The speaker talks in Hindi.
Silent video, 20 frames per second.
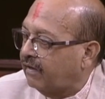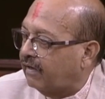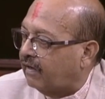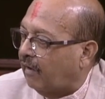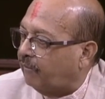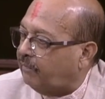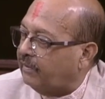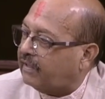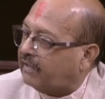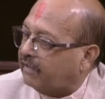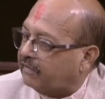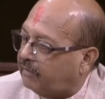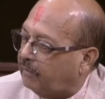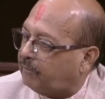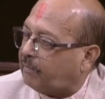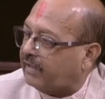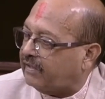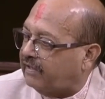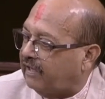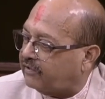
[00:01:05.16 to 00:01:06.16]
कभी किसी
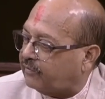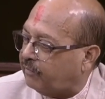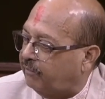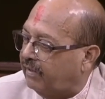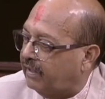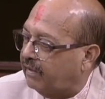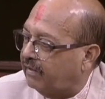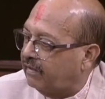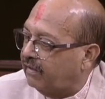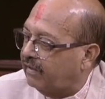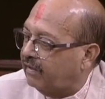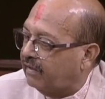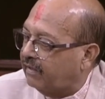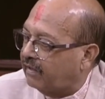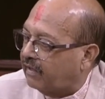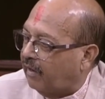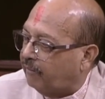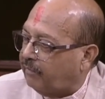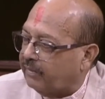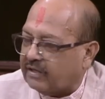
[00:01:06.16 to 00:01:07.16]
प्रदेश में
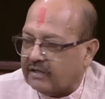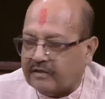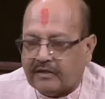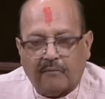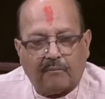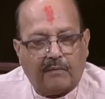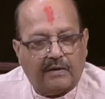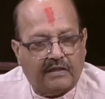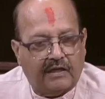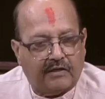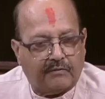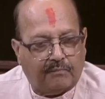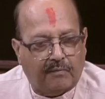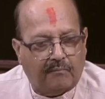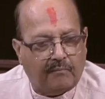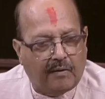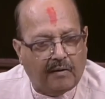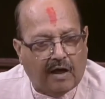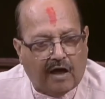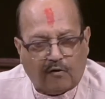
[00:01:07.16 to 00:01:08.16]
कभी किसी प्रदेश में
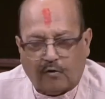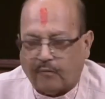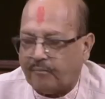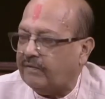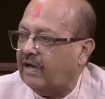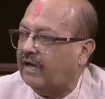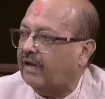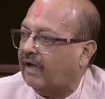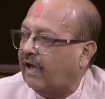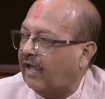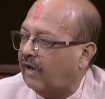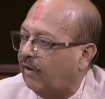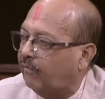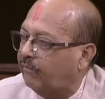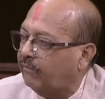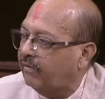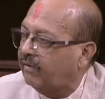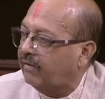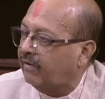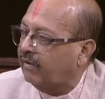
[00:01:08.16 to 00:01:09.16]
मैं आरोप नहीं लगा रहा
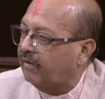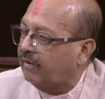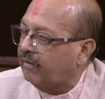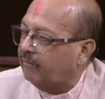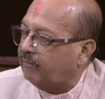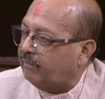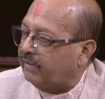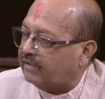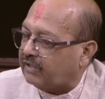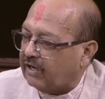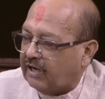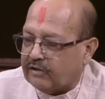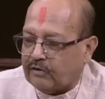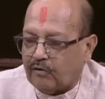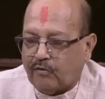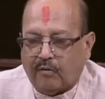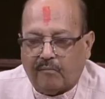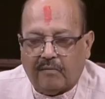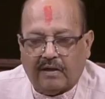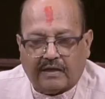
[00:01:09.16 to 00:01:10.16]
हूँ पिछले
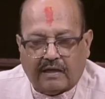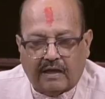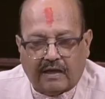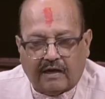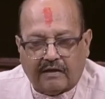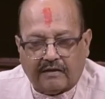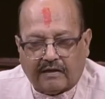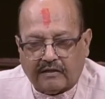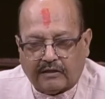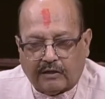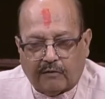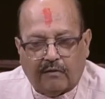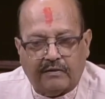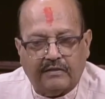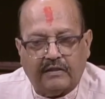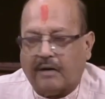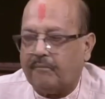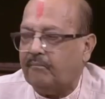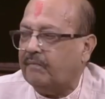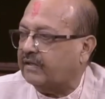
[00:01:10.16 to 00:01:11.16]
दिनों मैं केरल के
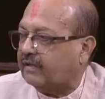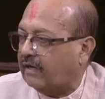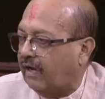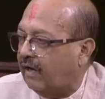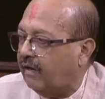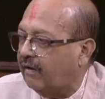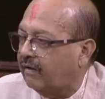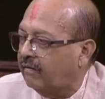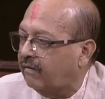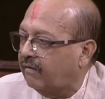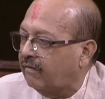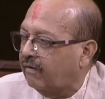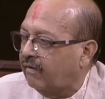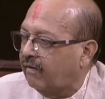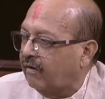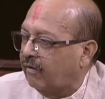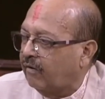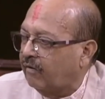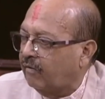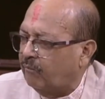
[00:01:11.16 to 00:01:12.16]
त्रिवेंद्रम में था
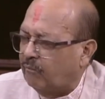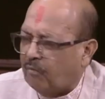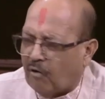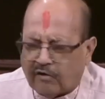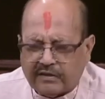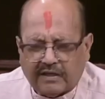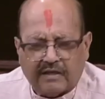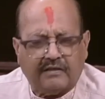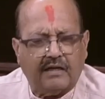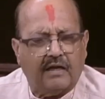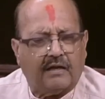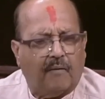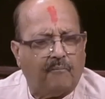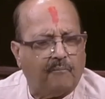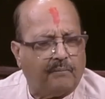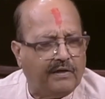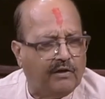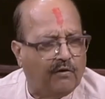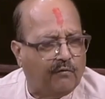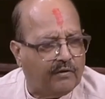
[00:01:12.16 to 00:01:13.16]
बहुत अच्छी
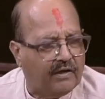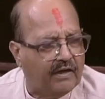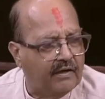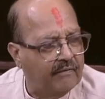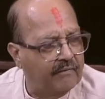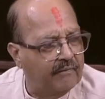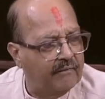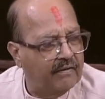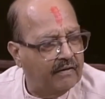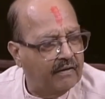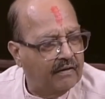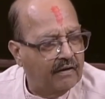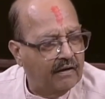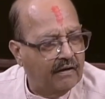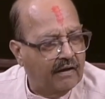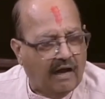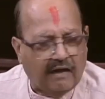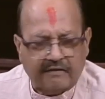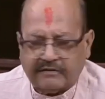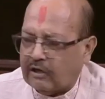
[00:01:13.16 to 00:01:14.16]
कंपनी होगी
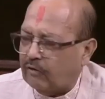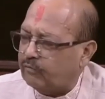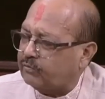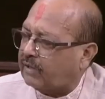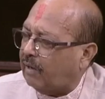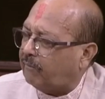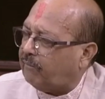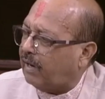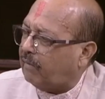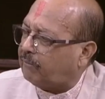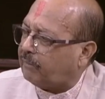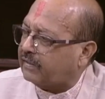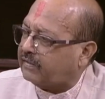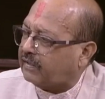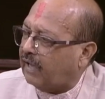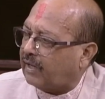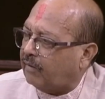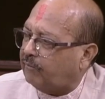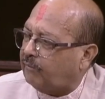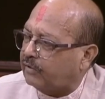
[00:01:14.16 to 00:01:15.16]
आजकल उसका बड़ा
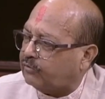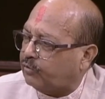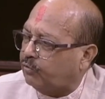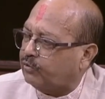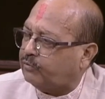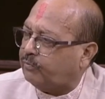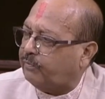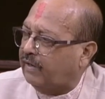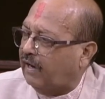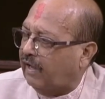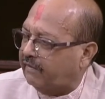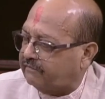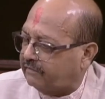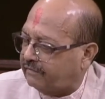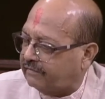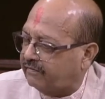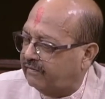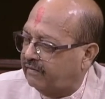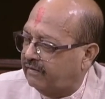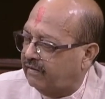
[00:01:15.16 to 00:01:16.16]
प्रचार है मधूत
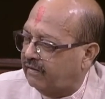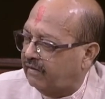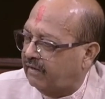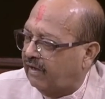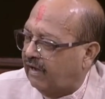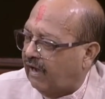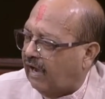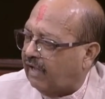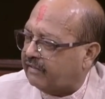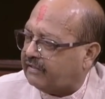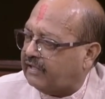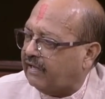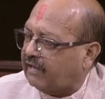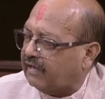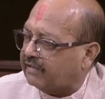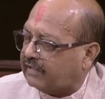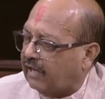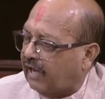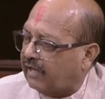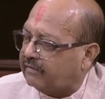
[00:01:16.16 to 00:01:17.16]
फिनांस हाथी
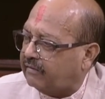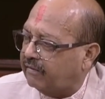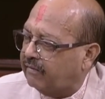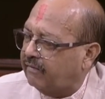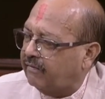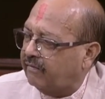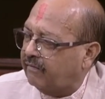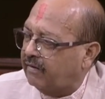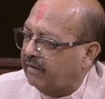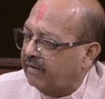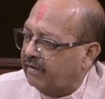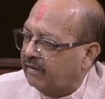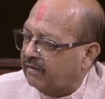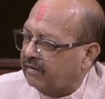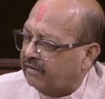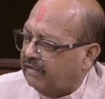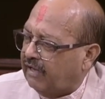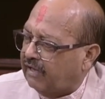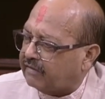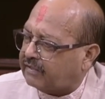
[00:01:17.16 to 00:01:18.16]
के साथ
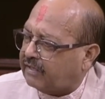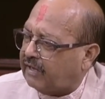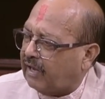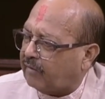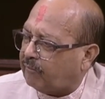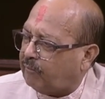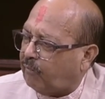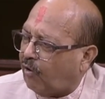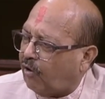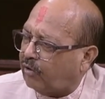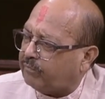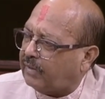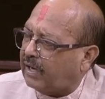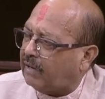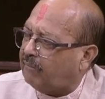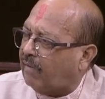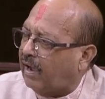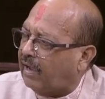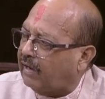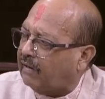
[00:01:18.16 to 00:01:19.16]
देश के एक बहुत
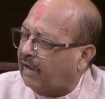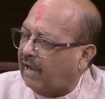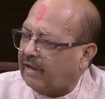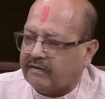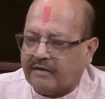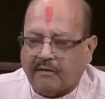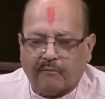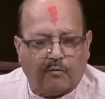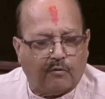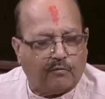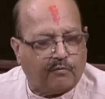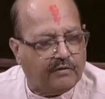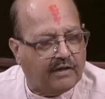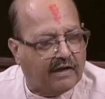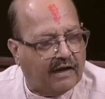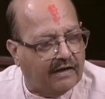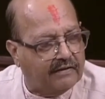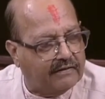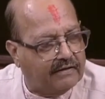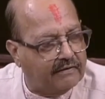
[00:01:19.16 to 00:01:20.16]
बड़े महानायक की फ़ोटो
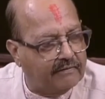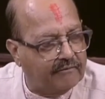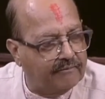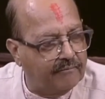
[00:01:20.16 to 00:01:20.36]
दिखाई दी